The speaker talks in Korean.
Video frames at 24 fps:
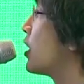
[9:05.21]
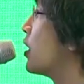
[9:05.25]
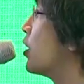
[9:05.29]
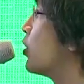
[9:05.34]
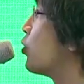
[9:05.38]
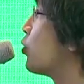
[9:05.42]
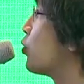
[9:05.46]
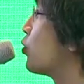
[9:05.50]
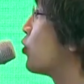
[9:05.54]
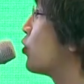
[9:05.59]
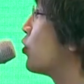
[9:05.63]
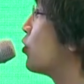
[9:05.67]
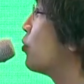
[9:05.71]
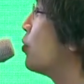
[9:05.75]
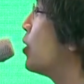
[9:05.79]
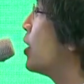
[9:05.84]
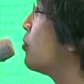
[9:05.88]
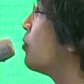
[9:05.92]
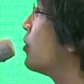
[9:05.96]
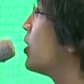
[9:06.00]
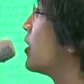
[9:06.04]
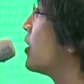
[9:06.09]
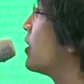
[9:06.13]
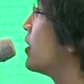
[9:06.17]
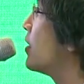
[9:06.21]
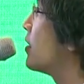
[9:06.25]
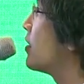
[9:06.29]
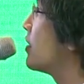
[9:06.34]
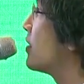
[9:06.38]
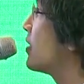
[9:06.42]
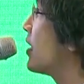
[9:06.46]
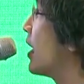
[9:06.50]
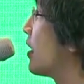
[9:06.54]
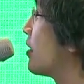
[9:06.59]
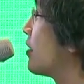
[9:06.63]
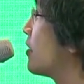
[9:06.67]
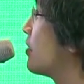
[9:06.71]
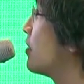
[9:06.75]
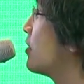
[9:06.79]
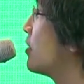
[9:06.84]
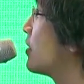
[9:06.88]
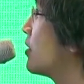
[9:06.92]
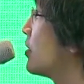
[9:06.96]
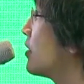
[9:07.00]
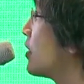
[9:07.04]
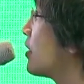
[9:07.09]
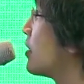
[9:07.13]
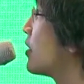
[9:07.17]
기존 출판 만화와는 다른
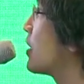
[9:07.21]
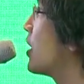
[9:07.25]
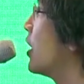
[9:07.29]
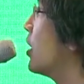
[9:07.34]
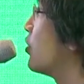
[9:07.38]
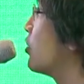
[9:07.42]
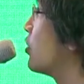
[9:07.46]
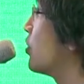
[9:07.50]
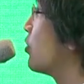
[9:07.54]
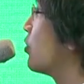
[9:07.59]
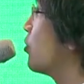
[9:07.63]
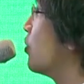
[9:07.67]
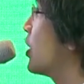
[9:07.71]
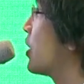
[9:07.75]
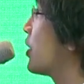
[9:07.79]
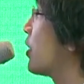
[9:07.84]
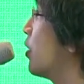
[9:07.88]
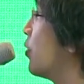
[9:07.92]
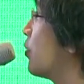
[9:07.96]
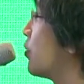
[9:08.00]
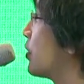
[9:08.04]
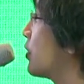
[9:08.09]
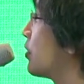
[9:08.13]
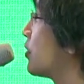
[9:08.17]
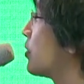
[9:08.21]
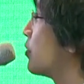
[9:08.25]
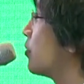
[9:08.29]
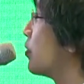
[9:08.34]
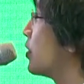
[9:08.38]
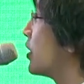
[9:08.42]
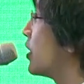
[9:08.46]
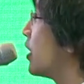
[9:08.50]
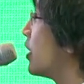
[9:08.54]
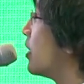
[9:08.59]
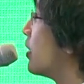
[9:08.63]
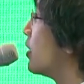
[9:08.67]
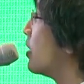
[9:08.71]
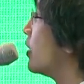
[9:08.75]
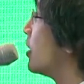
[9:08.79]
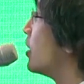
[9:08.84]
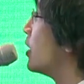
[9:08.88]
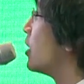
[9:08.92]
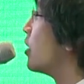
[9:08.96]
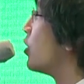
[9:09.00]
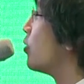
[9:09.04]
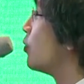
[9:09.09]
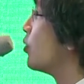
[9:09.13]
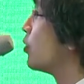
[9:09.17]
특징을 가질 수밖에 없었습니다.
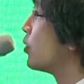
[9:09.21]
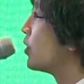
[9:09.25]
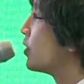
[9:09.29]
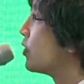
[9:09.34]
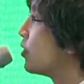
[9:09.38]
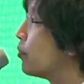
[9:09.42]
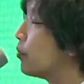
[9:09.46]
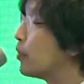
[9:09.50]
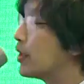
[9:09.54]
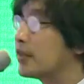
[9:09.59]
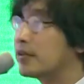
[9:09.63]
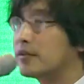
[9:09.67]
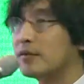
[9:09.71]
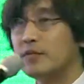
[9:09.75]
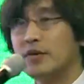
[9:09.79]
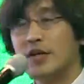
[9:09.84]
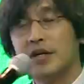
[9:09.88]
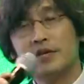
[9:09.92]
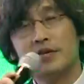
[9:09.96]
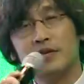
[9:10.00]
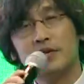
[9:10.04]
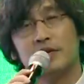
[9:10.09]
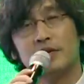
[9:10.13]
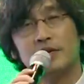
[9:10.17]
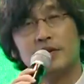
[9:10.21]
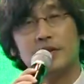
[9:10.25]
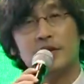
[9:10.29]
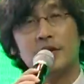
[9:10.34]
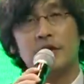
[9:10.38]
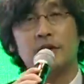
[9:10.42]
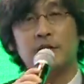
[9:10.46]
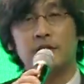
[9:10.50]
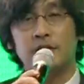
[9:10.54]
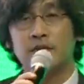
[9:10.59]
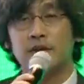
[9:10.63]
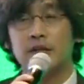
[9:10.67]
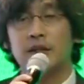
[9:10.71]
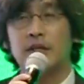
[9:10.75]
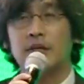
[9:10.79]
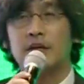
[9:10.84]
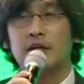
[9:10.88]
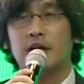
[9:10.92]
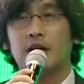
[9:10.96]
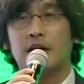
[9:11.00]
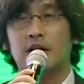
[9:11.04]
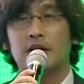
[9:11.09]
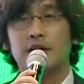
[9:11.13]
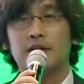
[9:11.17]
뭐 이런 말씀을 하셨는데요.
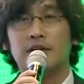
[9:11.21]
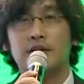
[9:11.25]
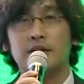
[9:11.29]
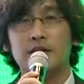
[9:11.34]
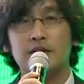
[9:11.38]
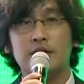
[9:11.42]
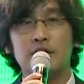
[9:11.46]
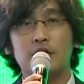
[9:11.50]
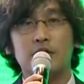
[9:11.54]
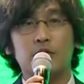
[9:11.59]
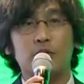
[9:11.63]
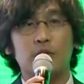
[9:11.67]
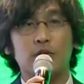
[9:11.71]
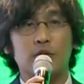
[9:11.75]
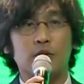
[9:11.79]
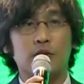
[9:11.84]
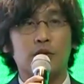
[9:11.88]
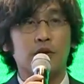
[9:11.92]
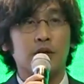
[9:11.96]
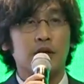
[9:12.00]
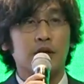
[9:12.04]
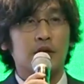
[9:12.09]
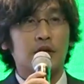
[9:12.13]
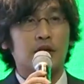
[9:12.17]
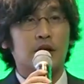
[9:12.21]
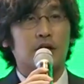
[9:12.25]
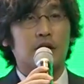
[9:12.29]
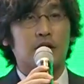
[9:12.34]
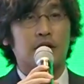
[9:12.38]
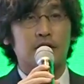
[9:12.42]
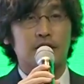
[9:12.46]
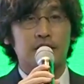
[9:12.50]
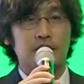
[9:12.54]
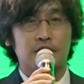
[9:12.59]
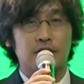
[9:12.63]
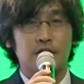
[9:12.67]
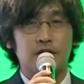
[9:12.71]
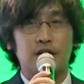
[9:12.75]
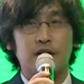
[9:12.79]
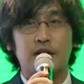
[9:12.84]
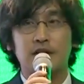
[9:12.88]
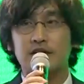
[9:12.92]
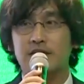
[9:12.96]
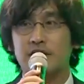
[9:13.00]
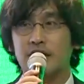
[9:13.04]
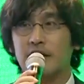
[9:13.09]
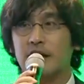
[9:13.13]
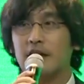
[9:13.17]
아, 실제로 어,
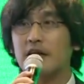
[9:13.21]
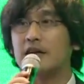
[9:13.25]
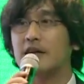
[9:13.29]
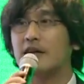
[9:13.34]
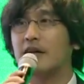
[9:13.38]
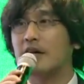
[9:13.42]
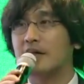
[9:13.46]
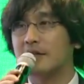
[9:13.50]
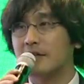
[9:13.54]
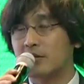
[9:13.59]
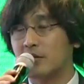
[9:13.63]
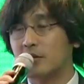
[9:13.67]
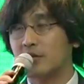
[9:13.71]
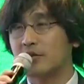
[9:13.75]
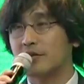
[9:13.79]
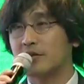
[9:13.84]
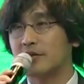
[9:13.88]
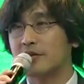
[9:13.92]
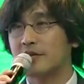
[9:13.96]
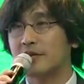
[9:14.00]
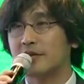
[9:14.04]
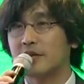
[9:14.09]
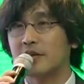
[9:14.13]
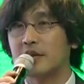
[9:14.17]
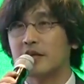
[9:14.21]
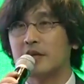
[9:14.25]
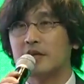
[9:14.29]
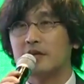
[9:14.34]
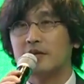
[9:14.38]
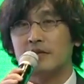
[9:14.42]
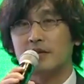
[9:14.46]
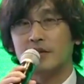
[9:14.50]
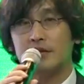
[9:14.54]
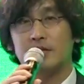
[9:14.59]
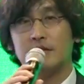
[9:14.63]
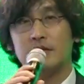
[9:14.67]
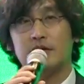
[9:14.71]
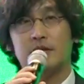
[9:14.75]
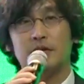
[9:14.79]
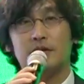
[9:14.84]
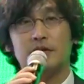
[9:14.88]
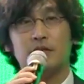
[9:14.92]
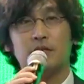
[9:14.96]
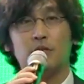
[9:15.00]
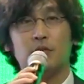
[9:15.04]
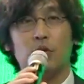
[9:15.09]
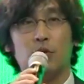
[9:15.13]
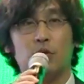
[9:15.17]
이러한 생각을 하는 것은
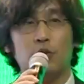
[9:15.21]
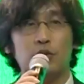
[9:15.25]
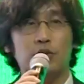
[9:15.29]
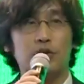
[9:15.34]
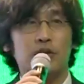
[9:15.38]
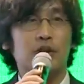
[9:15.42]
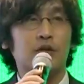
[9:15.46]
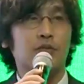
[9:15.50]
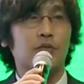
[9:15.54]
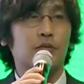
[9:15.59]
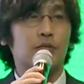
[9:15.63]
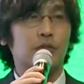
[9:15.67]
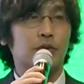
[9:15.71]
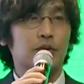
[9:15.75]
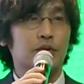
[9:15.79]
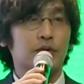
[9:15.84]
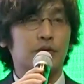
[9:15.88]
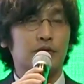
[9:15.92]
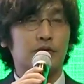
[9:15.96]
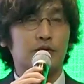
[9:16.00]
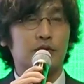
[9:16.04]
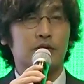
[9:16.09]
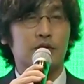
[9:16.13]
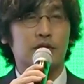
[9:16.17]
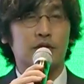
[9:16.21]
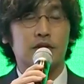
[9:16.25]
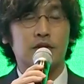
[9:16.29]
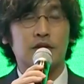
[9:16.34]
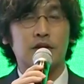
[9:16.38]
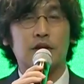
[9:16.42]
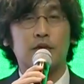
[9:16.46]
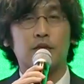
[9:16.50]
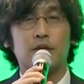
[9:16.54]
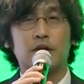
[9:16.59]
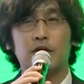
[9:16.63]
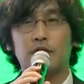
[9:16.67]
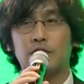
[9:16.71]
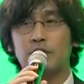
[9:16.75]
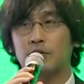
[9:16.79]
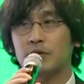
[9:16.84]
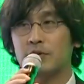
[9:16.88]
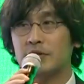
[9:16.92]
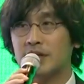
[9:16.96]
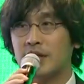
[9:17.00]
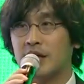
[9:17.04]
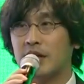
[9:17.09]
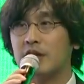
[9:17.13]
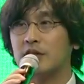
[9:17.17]
사실은 뭐 어떻게 보면은
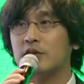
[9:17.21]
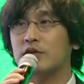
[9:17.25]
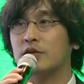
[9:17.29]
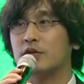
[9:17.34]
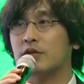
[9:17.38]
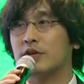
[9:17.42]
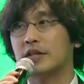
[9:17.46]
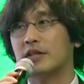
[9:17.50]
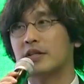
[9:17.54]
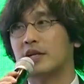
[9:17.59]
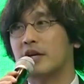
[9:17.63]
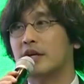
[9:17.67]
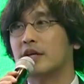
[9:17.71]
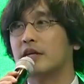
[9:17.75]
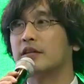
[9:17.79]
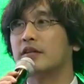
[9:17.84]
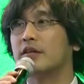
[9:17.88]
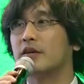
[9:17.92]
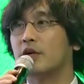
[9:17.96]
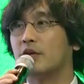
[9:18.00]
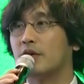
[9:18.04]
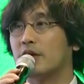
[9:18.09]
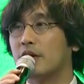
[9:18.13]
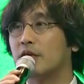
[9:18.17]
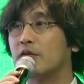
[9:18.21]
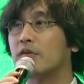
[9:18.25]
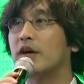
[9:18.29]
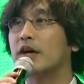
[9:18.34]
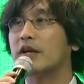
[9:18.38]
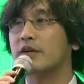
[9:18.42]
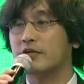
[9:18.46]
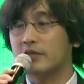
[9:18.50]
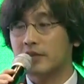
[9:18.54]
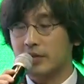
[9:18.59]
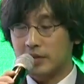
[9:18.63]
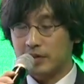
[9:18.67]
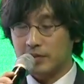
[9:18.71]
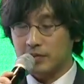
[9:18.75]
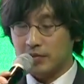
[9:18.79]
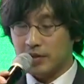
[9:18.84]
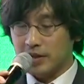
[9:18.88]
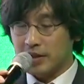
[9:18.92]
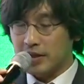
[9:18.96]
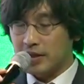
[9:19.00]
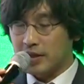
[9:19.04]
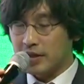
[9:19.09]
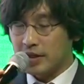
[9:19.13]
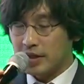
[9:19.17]
그야말로 창의적인 아이디어라고 할 수
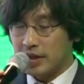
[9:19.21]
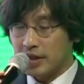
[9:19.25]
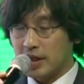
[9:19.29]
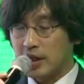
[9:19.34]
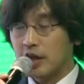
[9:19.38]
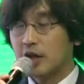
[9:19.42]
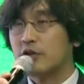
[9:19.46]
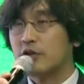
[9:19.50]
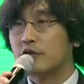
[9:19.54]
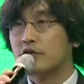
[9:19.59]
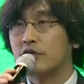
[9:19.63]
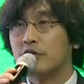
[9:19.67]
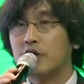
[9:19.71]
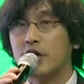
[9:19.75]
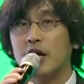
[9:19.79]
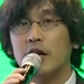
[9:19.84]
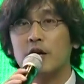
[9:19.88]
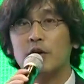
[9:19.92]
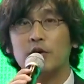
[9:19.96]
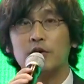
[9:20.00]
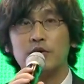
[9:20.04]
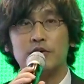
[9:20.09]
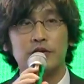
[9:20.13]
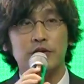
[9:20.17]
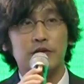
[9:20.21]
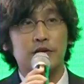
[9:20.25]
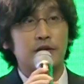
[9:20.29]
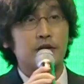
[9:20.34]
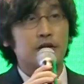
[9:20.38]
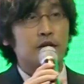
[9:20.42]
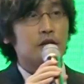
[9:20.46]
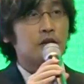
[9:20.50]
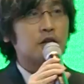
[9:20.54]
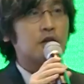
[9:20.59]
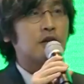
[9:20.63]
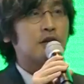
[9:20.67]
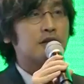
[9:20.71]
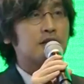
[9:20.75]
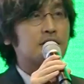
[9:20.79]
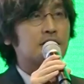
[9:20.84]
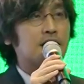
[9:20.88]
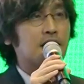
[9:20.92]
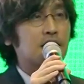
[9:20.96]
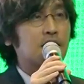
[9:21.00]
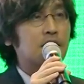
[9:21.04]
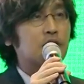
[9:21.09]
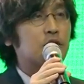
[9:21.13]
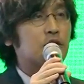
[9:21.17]
있습니다. 중요한 것은 이러한
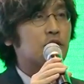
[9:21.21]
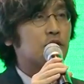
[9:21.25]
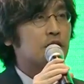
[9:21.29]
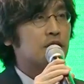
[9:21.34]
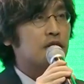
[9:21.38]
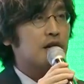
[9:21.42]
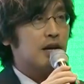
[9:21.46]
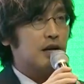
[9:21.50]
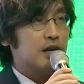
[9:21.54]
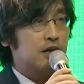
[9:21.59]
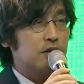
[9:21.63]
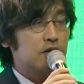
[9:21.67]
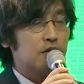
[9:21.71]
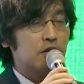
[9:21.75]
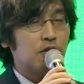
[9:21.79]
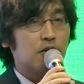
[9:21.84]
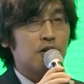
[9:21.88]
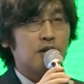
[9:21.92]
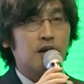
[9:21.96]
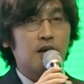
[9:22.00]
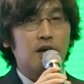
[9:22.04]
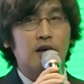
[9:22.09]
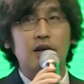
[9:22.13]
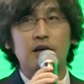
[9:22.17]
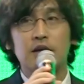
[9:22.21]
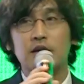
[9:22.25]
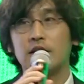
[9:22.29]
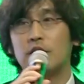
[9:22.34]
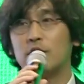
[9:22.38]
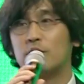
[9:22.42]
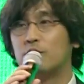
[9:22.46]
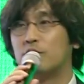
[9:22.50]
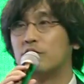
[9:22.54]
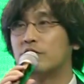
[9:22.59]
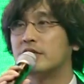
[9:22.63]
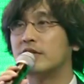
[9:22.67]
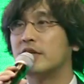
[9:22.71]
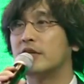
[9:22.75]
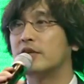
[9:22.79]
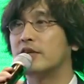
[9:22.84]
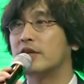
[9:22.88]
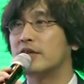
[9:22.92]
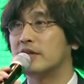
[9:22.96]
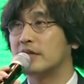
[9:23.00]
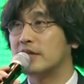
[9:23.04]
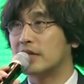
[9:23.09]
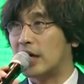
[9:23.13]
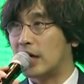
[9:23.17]
창의적인 아이디어가
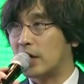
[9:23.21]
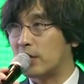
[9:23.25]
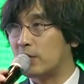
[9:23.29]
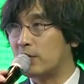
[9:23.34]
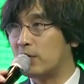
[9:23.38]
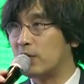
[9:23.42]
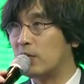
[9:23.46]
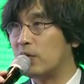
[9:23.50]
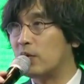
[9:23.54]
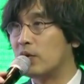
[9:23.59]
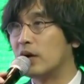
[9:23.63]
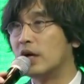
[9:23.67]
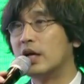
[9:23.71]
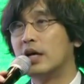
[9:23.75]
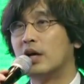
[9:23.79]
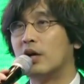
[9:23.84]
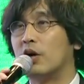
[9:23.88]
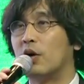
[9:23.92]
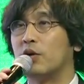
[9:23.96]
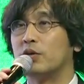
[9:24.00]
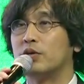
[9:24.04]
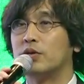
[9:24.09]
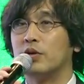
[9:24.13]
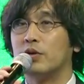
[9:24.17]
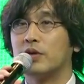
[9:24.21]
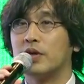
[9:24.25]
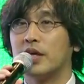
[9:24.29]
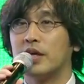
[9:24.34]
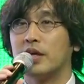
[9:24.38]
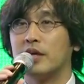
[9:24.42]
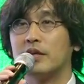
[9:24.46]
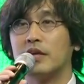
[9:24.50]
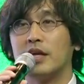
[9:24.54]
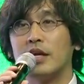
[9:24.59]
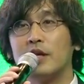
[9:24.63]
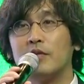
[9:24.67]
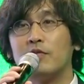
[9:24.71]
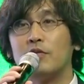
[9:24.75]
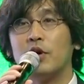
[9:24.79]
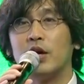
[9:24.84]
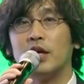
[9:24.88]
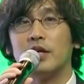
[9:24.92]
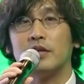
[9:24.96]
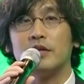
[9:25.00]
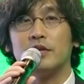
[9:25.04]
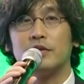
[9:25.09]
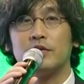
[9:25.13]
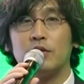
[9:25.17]
묵살되지 않고 어떻게
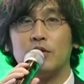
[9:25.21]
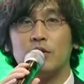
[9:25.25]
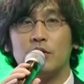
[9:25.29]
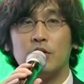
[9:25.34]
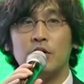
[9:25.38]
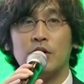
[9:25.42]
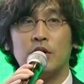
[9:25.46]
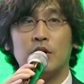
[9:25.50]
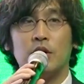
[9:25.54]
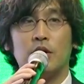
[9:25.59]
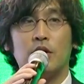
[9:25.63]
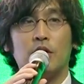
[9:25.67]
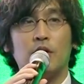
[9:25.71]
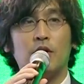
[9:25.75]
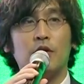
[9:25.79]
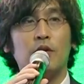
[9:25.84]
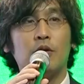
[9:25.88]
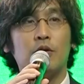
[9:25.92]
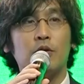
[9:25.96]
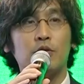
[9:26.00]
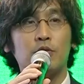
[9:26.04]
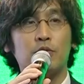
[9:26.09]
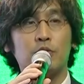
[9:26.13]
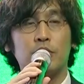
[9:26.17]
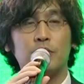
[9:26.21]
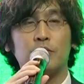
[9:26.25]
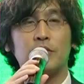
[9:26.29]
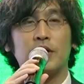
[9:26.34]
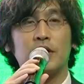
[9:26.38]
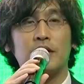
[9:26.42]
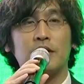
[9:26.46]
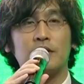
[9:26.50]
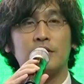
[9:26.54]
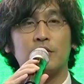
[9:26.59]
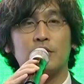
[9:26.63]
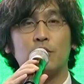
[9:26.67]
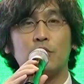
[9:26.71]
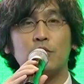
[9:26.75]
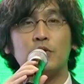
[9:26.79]
네이버 안에서 어, 소위 말하는